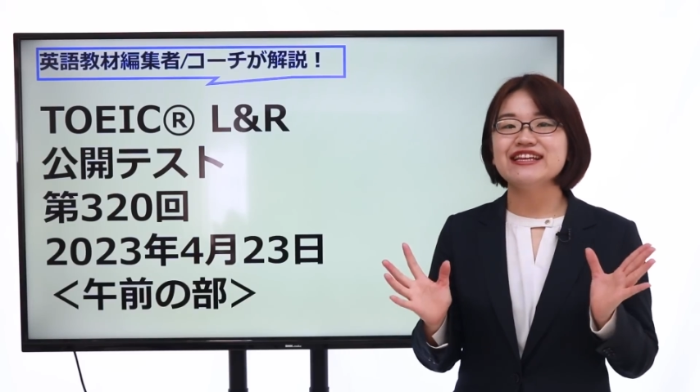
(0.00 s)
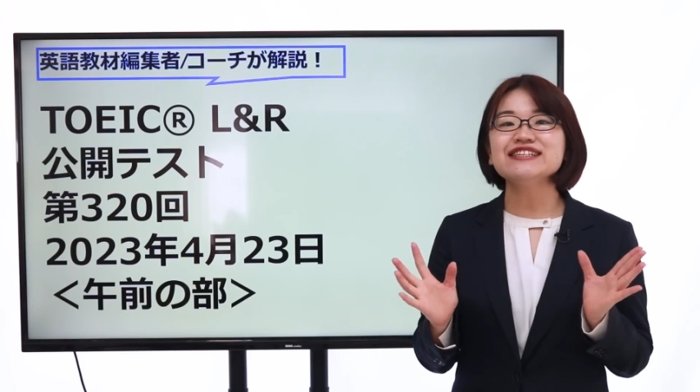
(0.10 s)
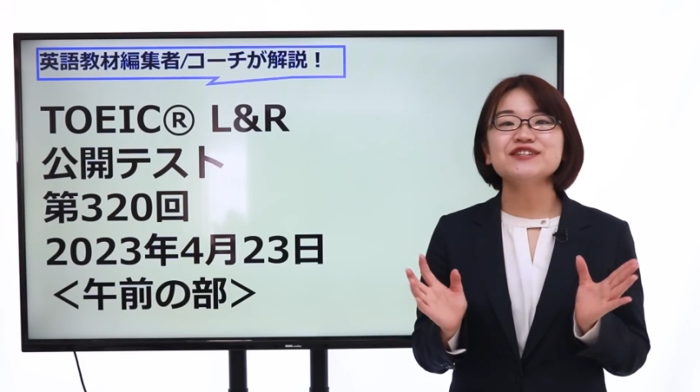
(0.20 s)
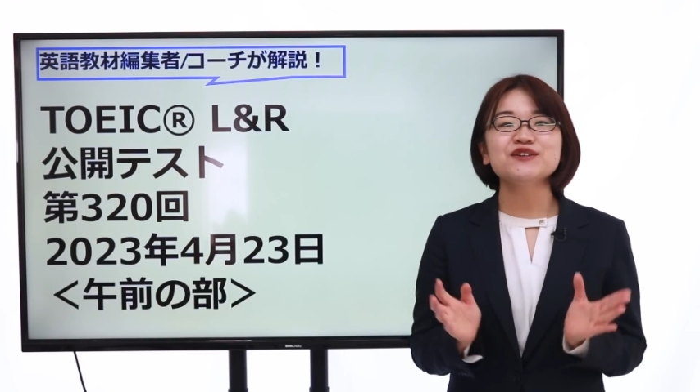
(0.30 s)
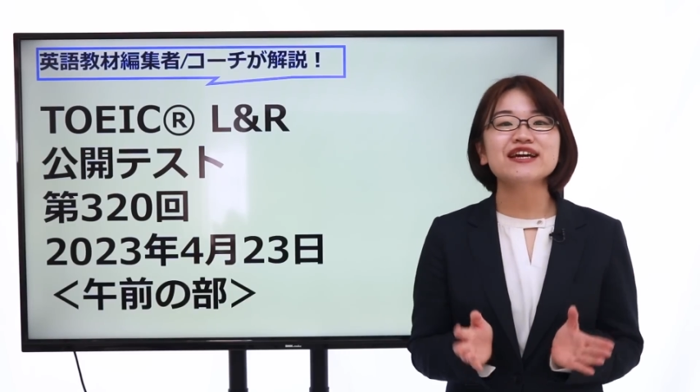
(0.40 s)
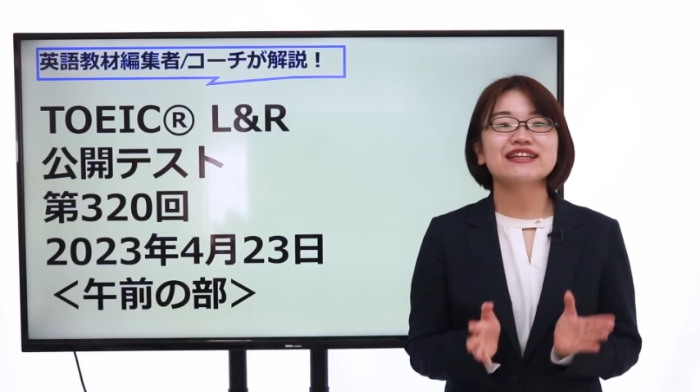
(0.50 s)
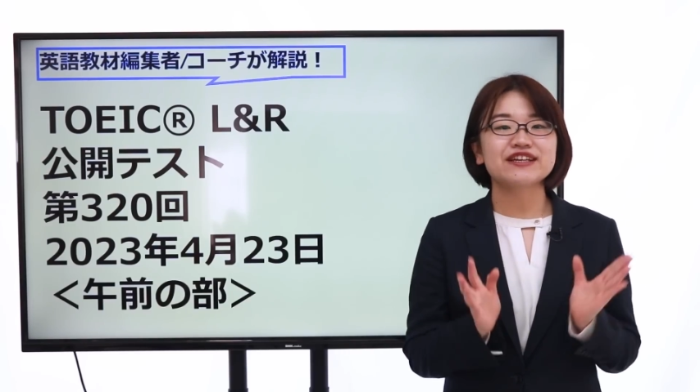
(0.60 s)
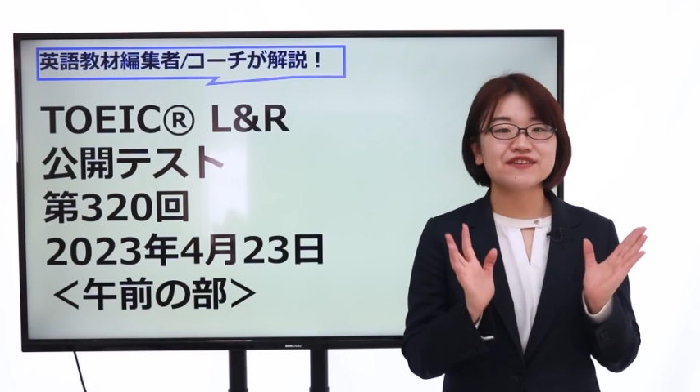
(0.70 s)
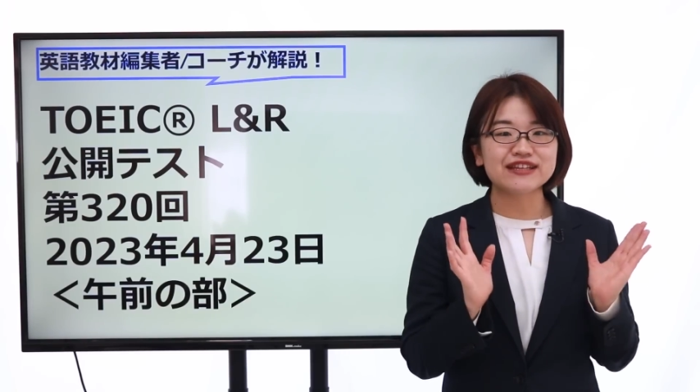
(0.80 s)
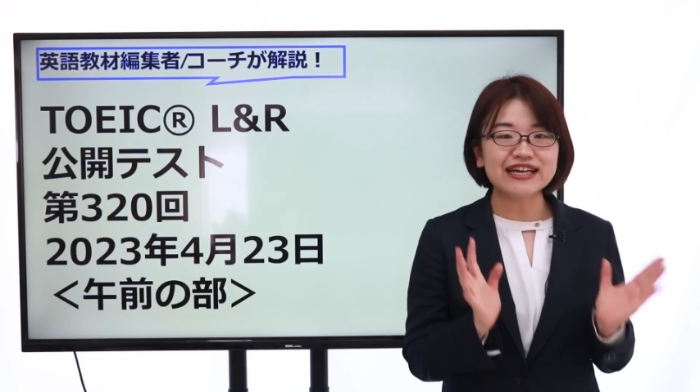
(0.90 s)
テストを受けた
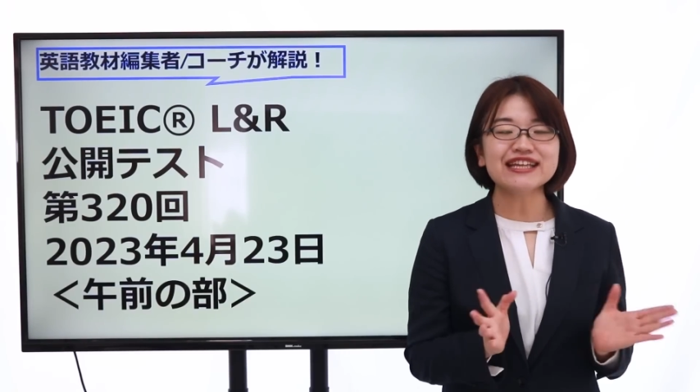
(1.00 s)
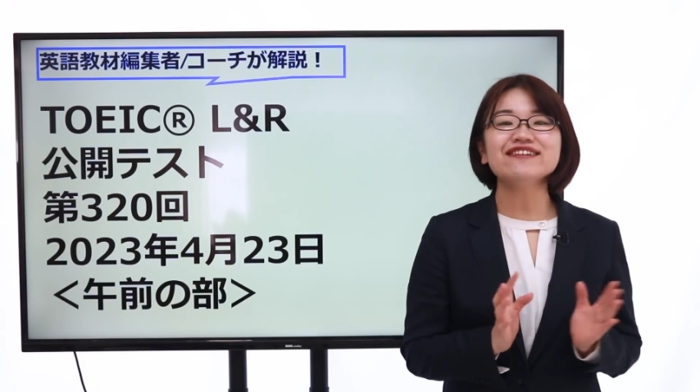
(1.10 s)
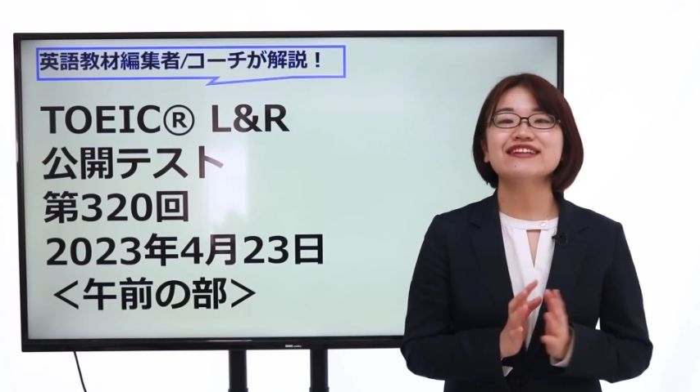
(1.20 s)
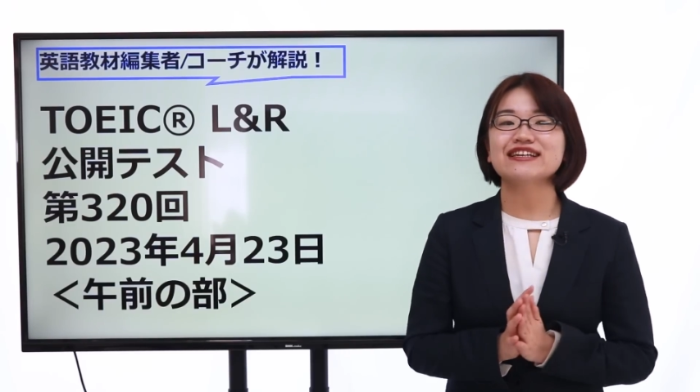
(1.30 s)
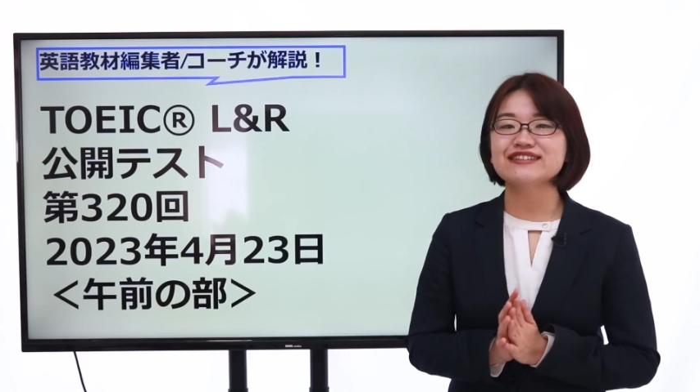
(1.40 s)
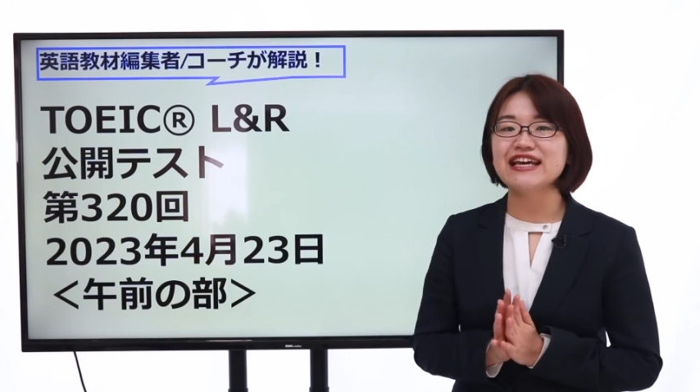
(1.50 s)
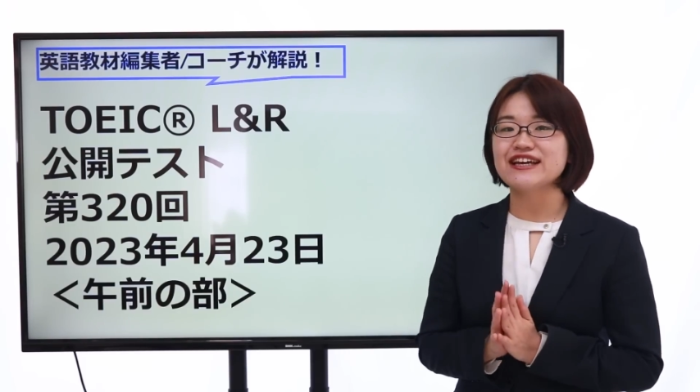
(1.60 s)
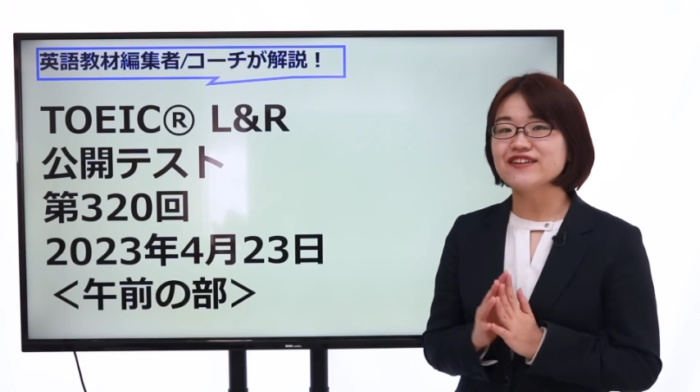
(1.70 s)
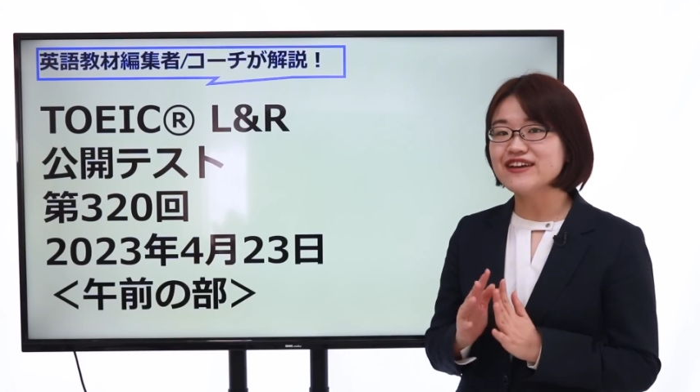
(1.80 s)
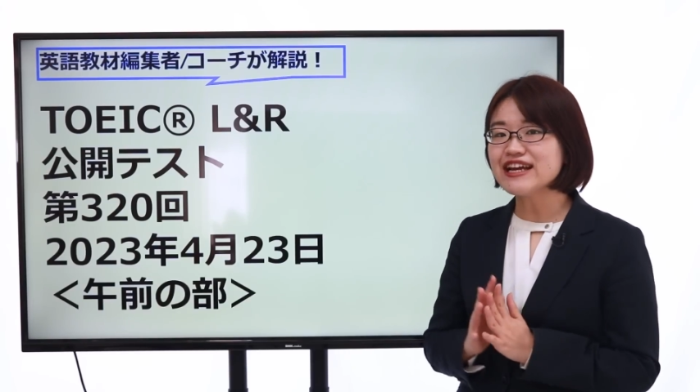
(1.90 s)
人だけではなく
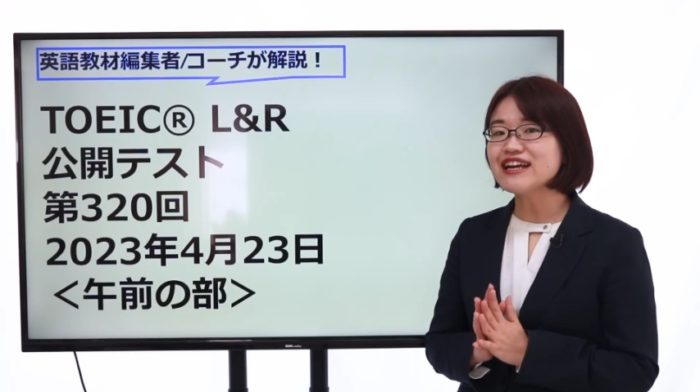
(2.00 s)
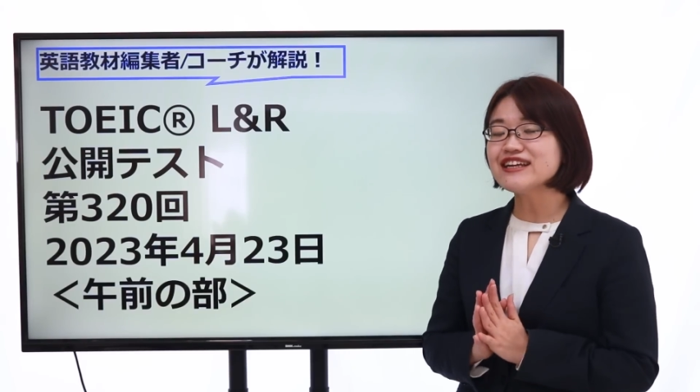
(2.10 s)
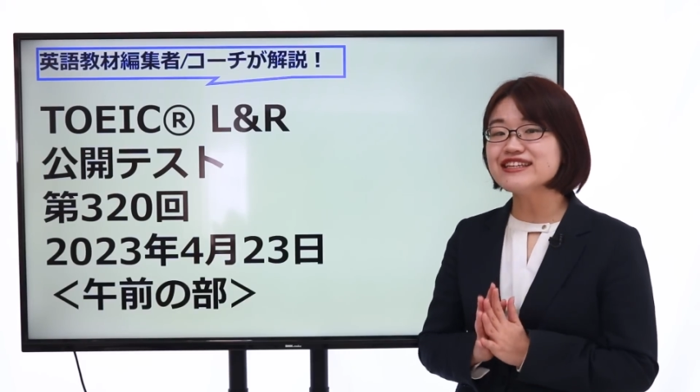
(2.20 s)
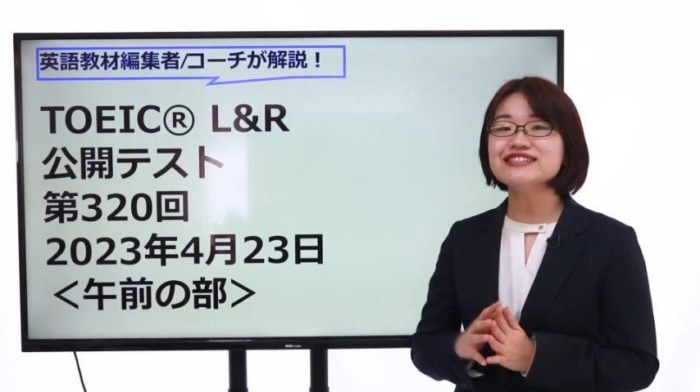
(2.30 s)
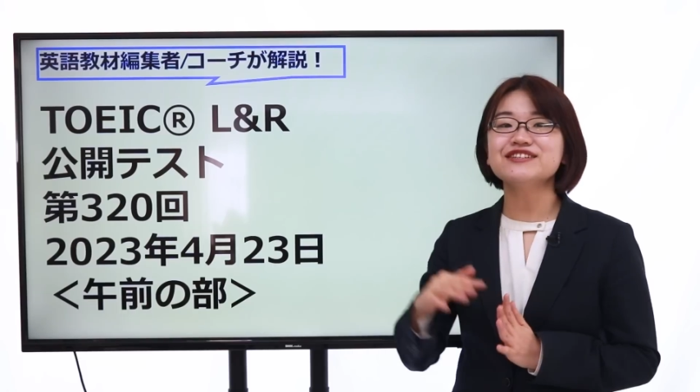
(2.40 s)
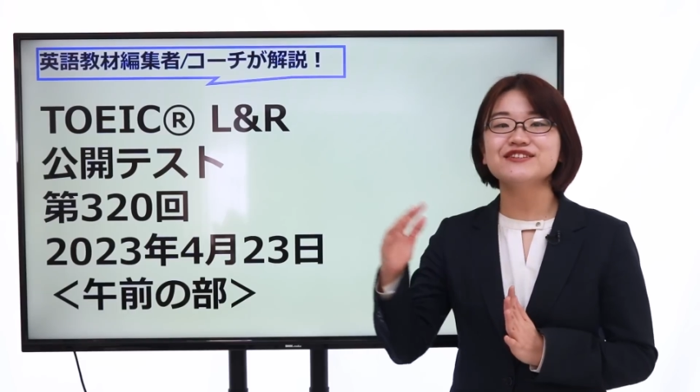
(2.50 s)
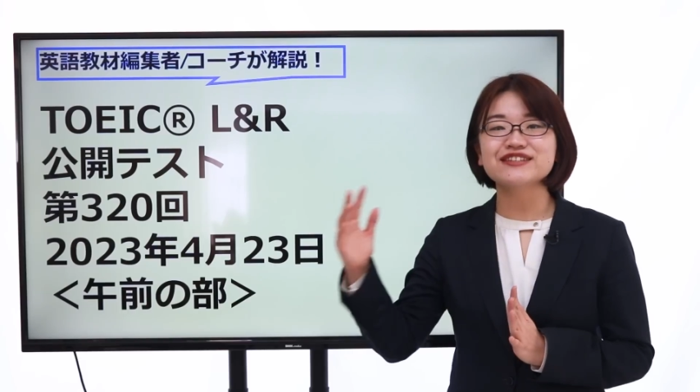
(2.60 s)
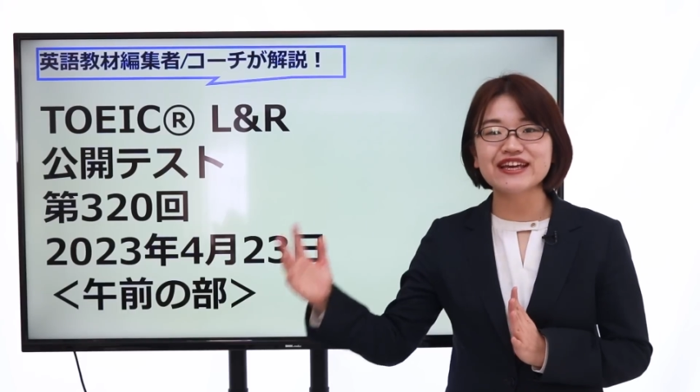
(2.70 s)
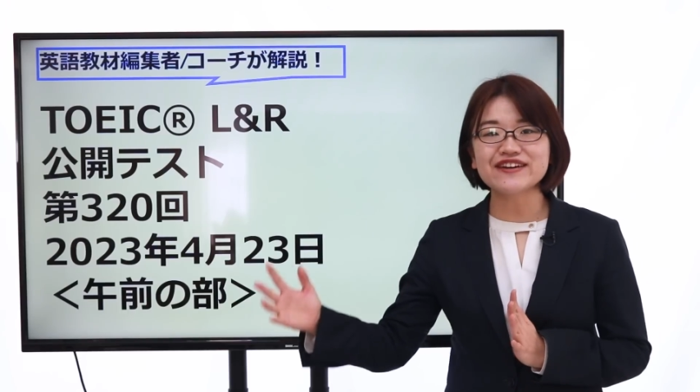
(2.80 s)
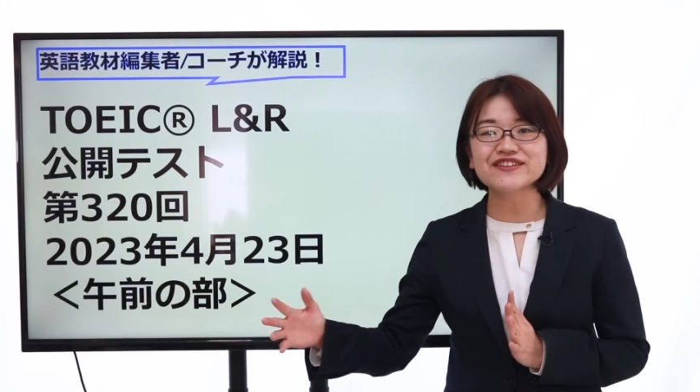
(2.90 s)
てこれからテストを
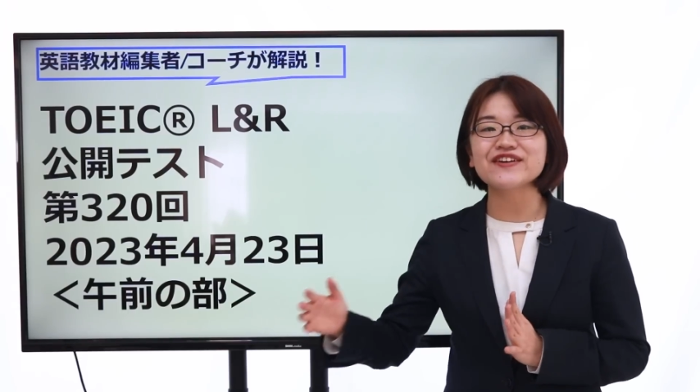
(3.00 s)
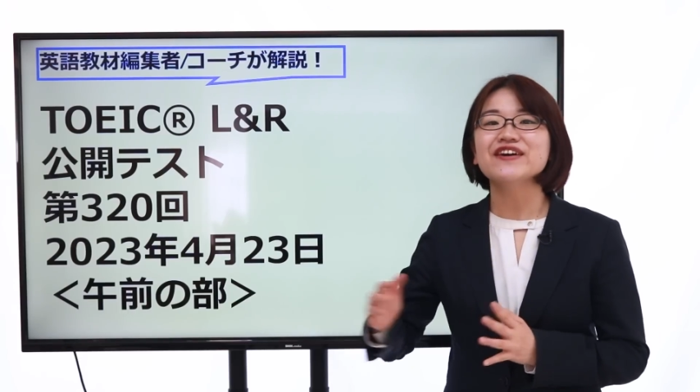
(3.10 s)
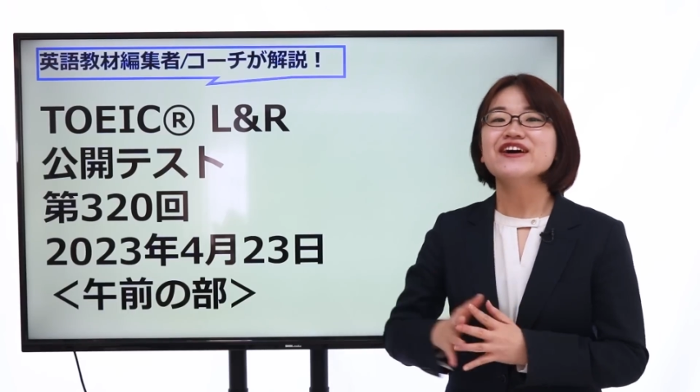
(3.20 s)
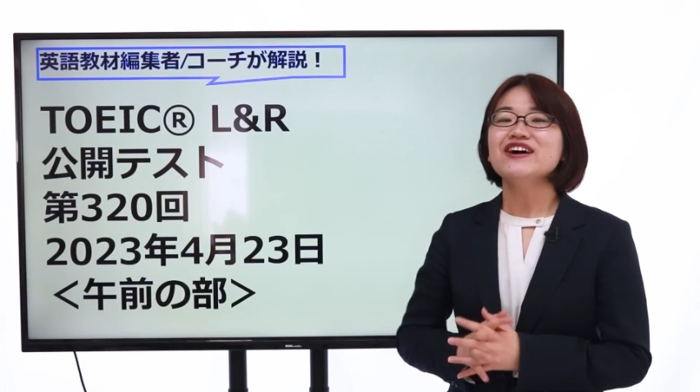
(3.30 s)
受けようと